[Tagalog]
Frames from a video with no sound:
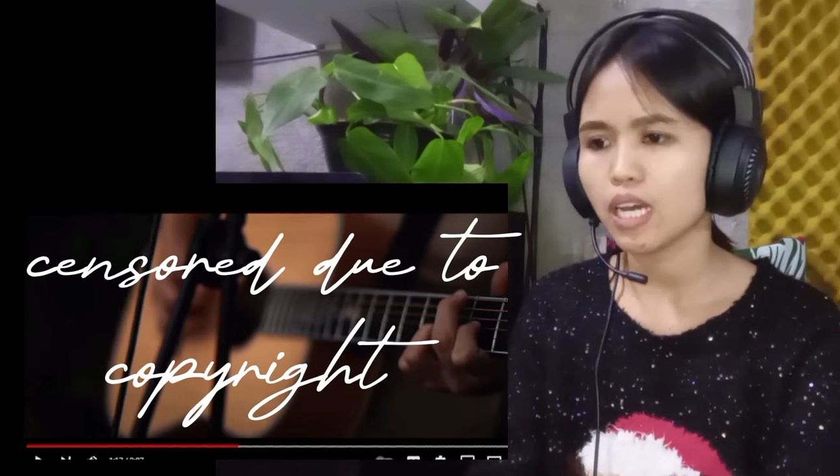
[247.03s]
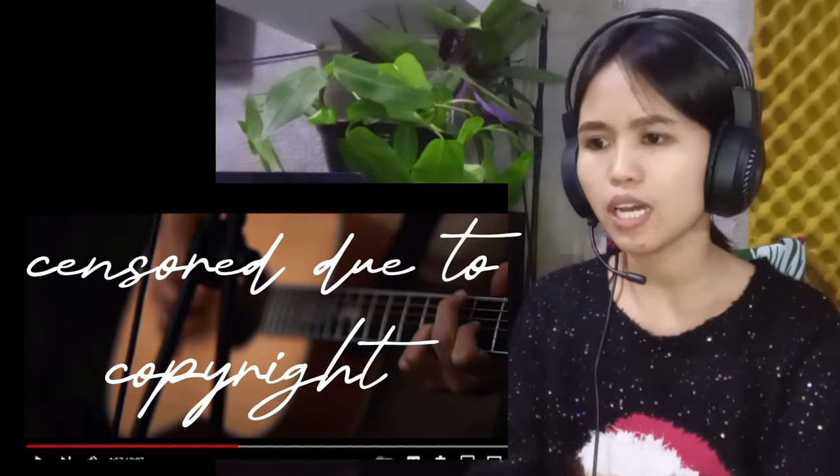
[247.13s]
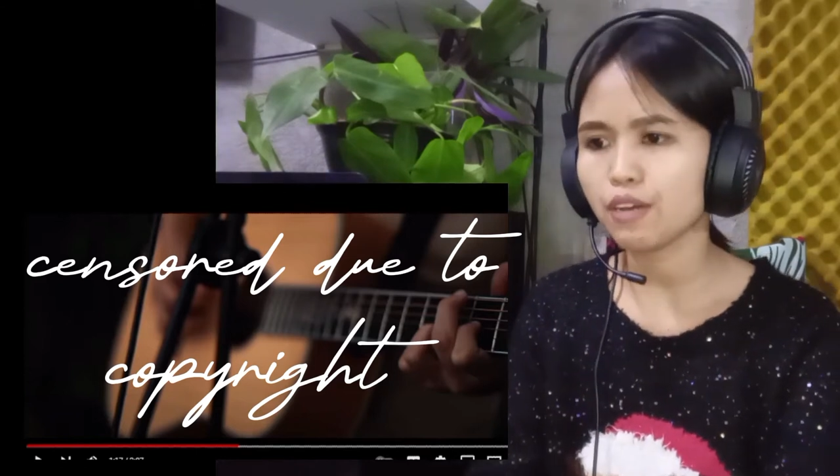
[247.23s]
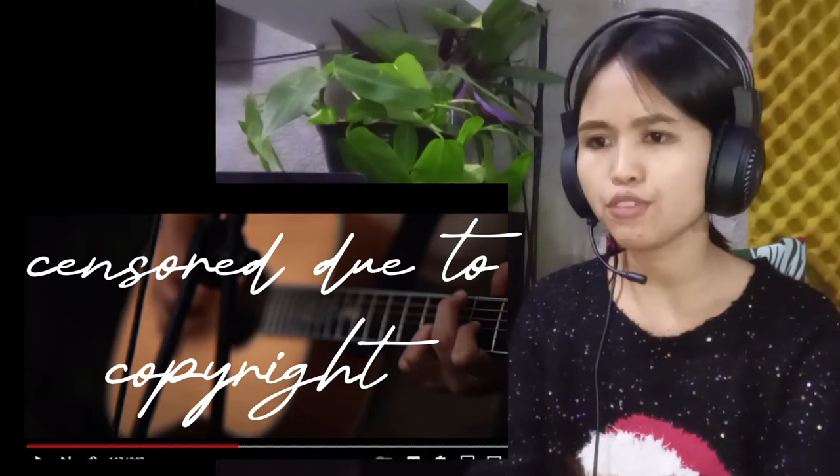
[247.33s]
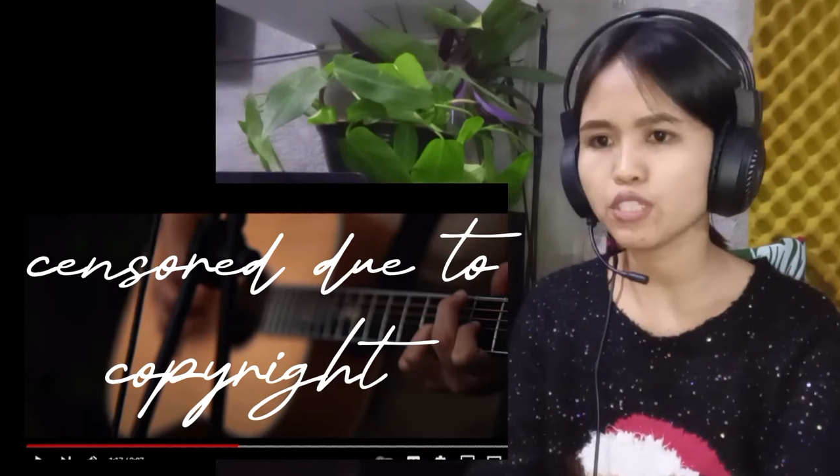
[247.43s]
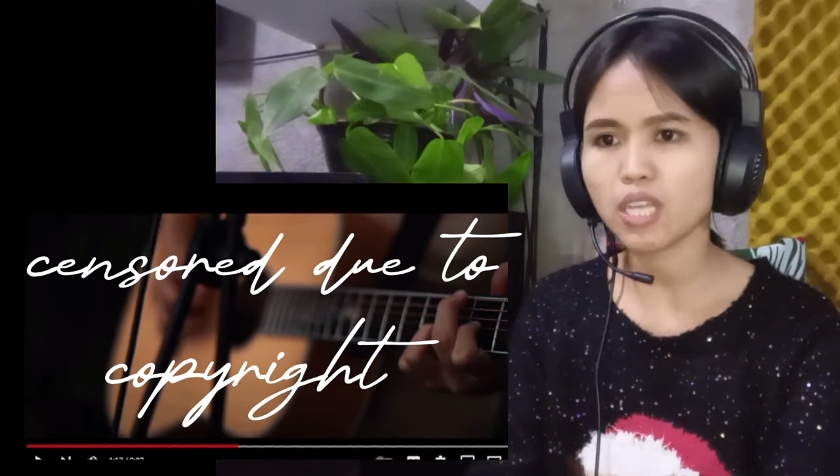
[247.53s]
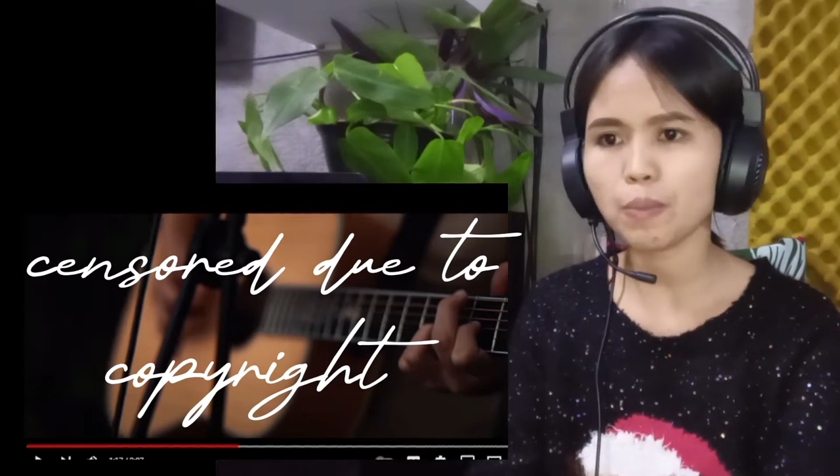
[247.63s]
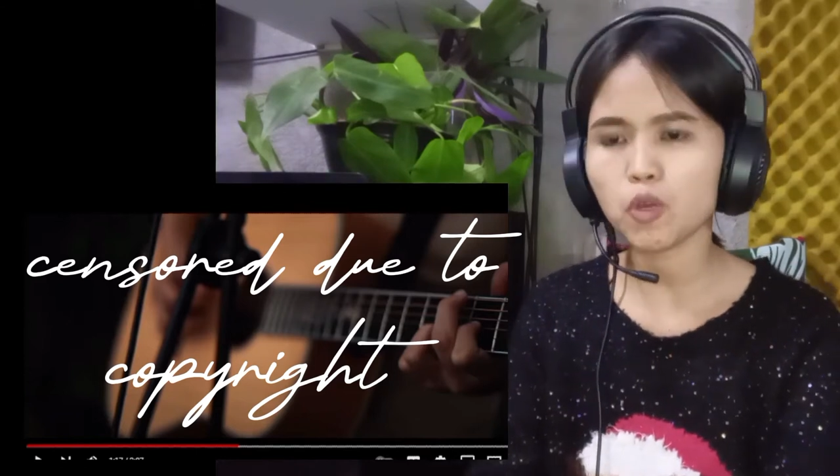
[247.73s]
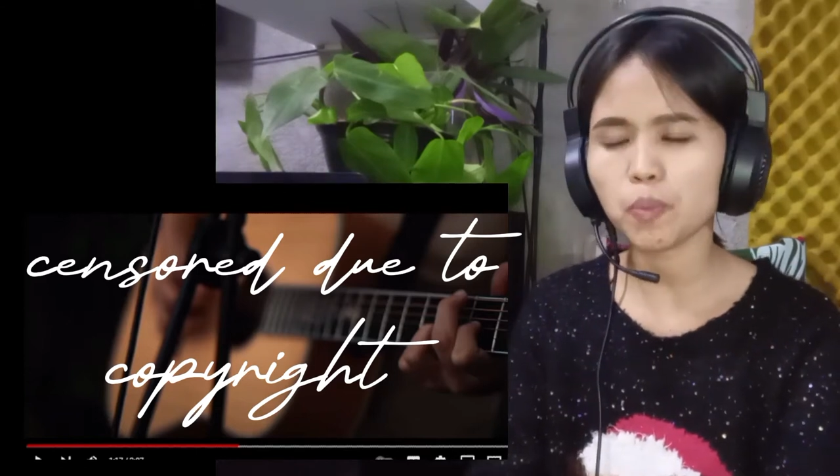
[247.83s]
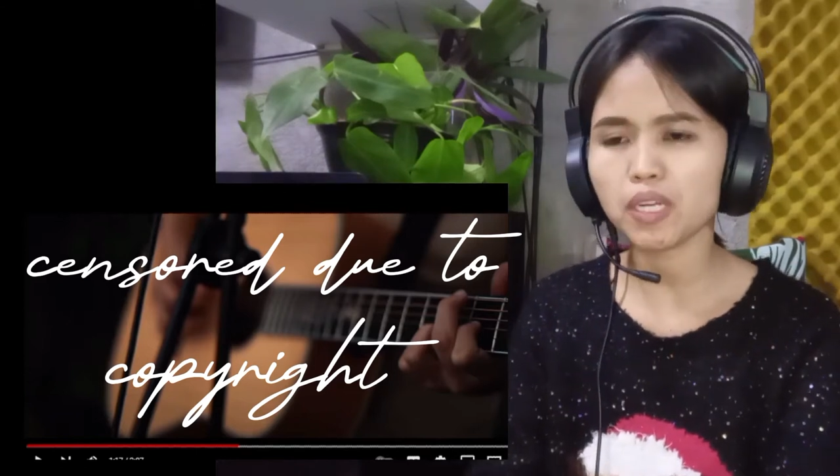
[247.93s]
uh, first
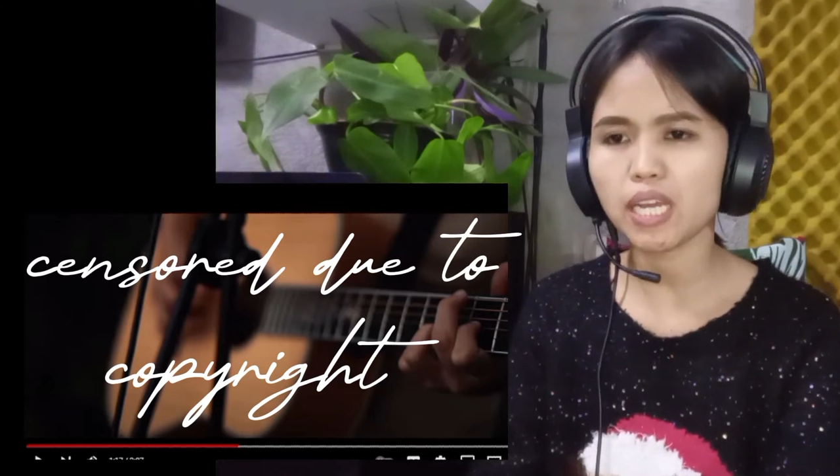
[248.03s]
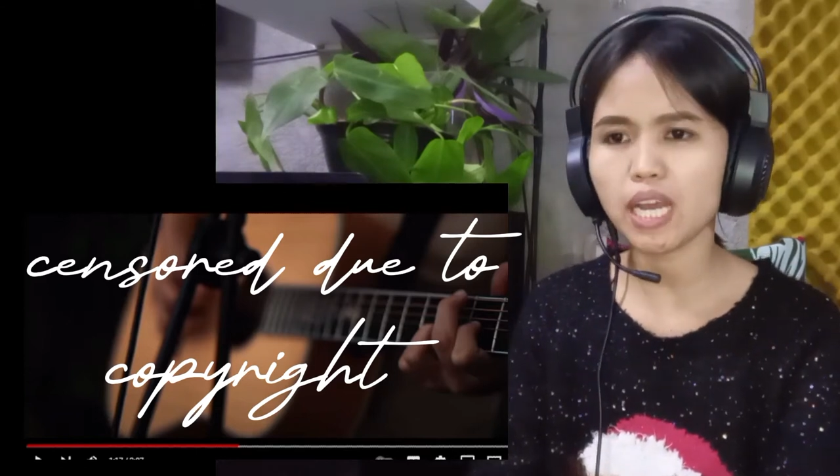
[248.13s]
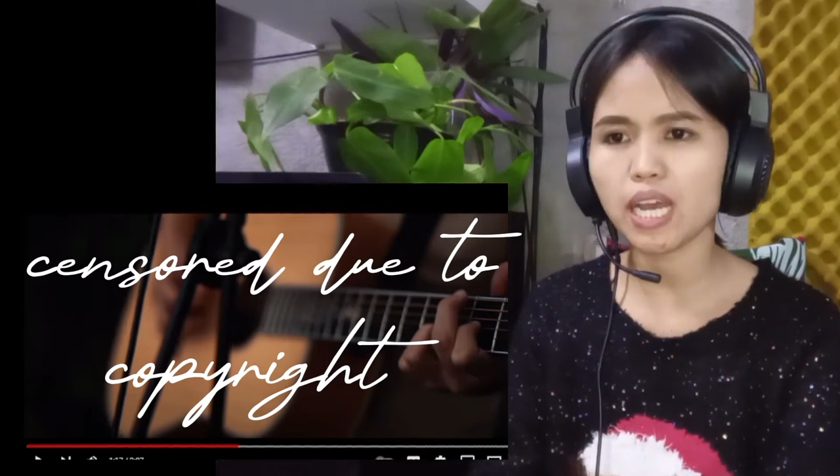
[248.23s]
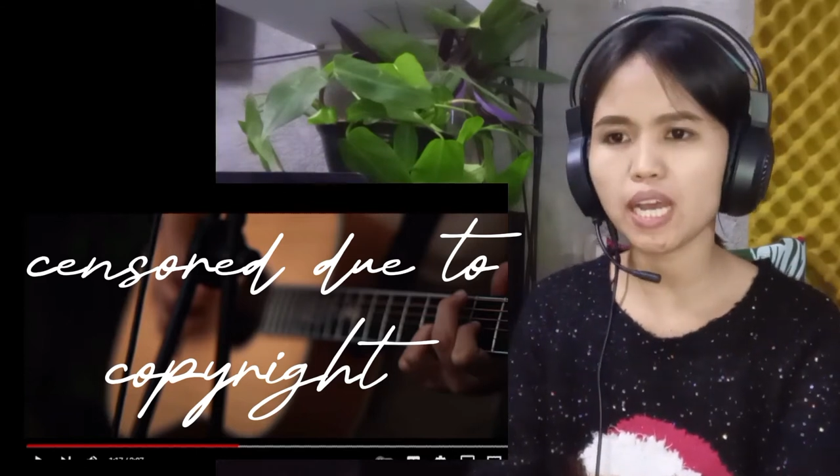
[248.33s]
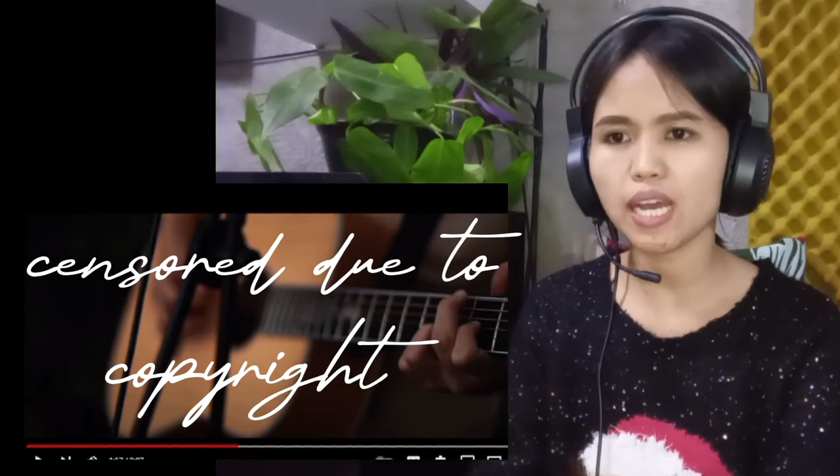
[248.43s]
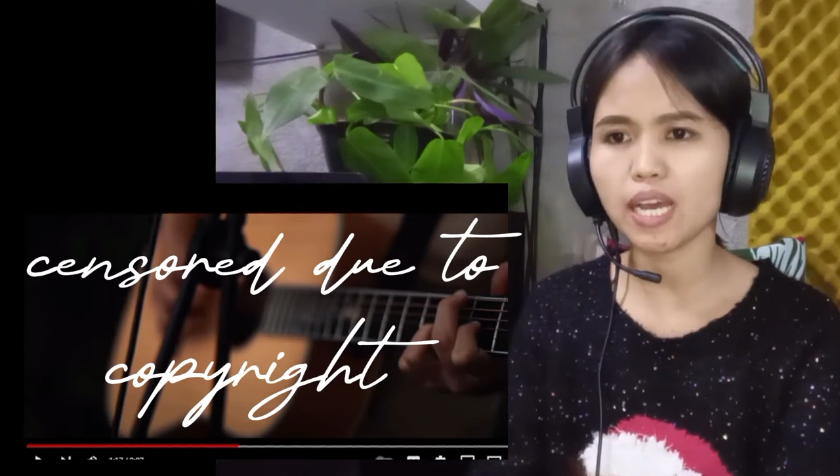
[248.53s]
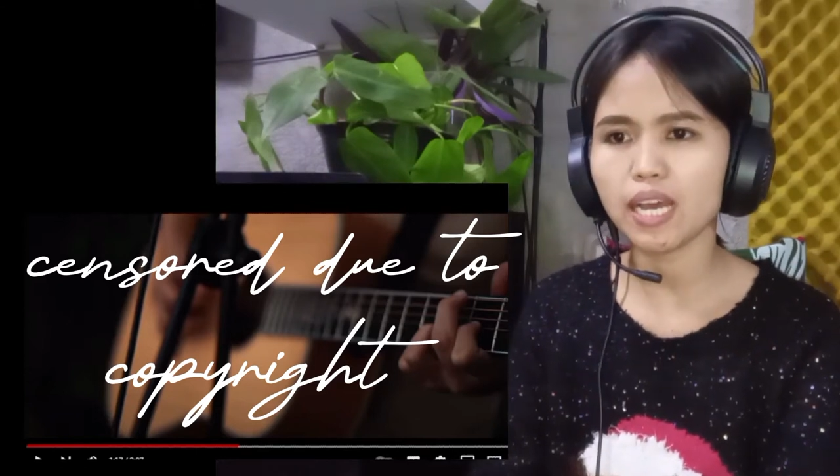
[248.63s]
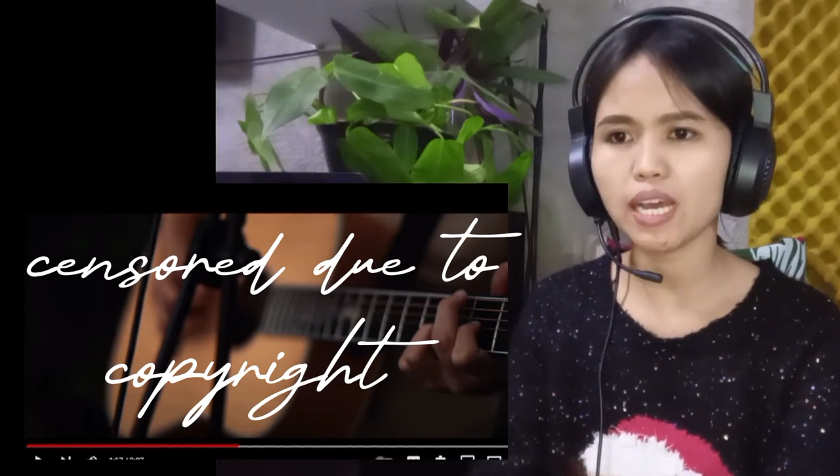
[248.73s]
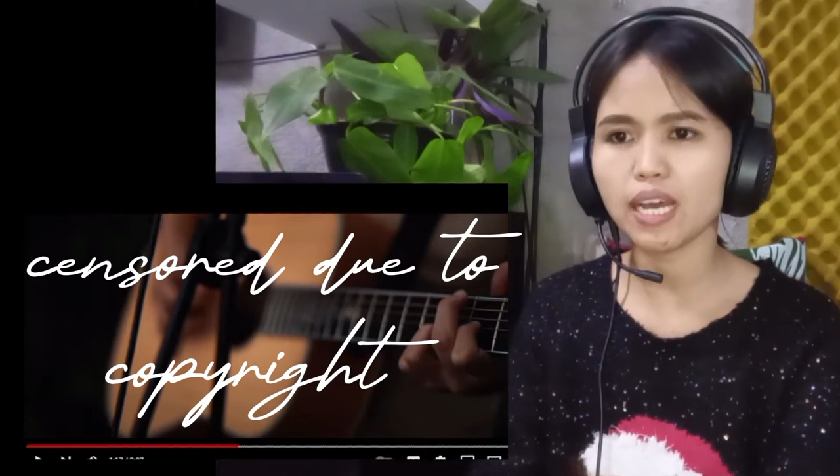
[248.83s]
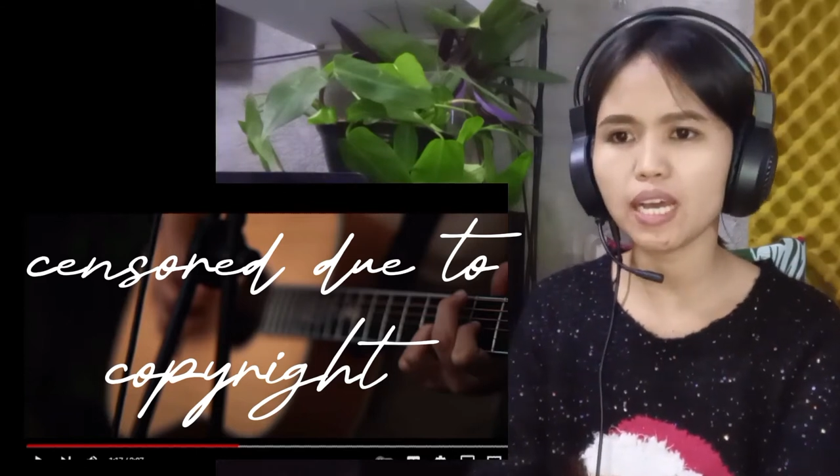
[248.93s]
time ko pang
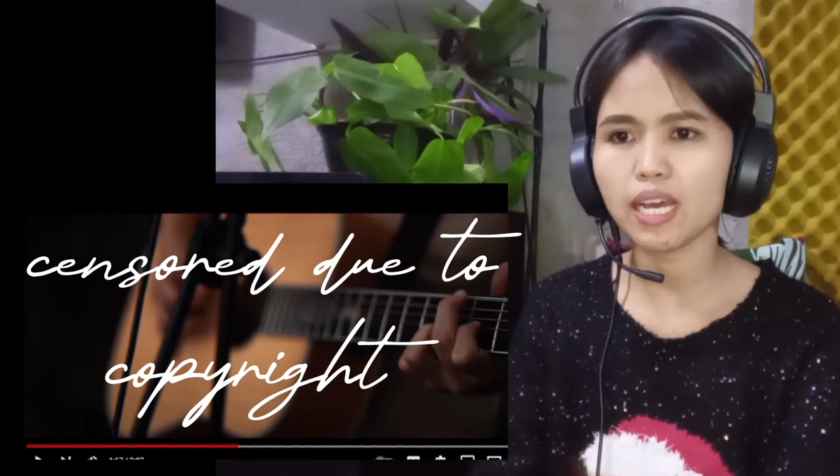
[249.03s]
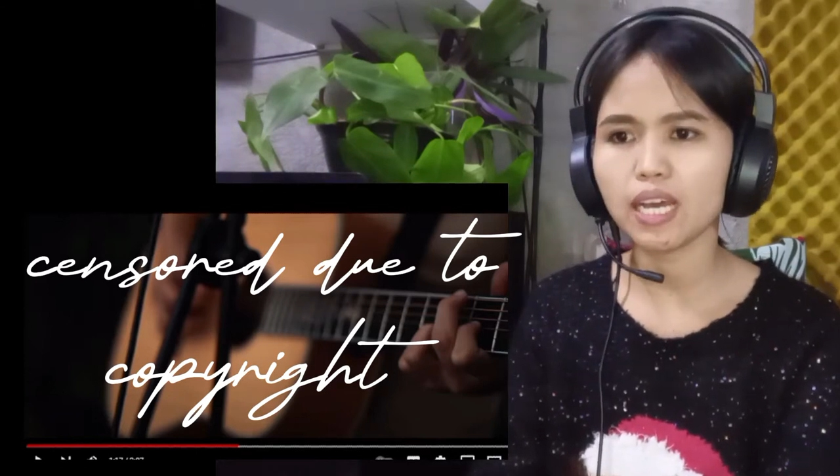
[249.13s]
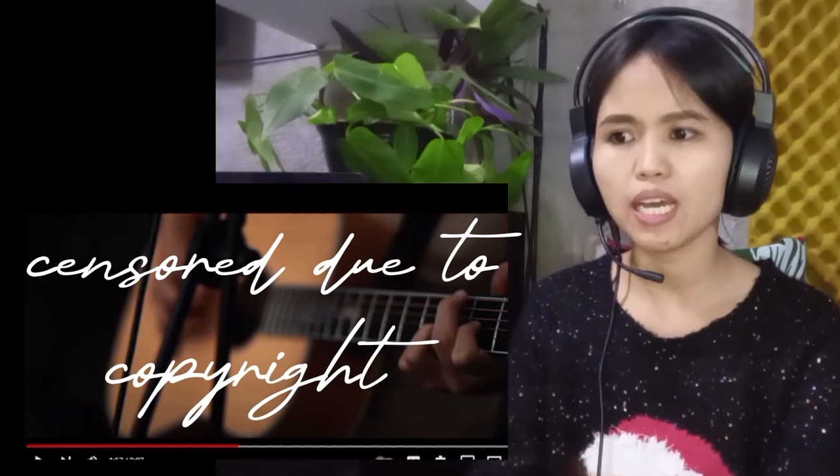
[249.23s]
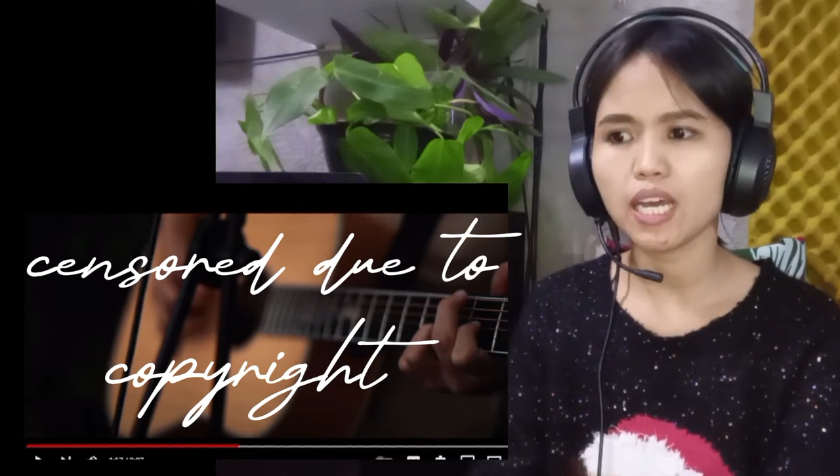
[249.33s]
na,